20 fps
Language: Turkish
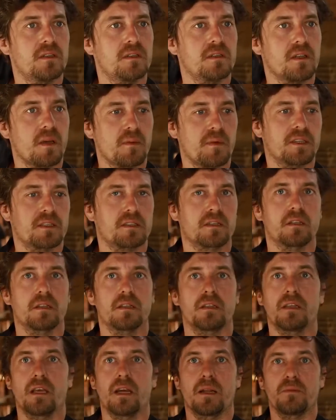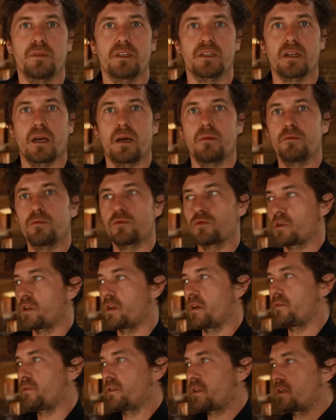e, namaz kıldığı yer. Mihrabı bu
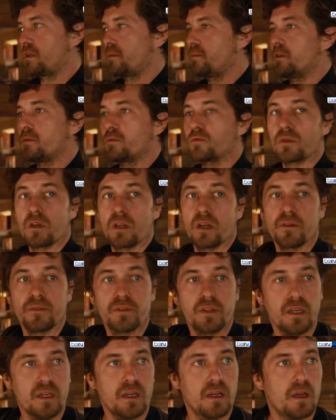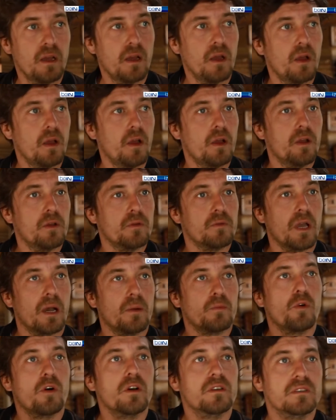tarafta, kıble bu tarafta.
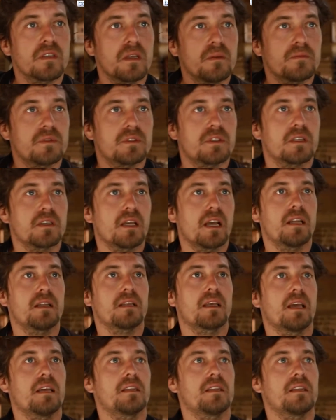Ya muazzam bir şey. Yani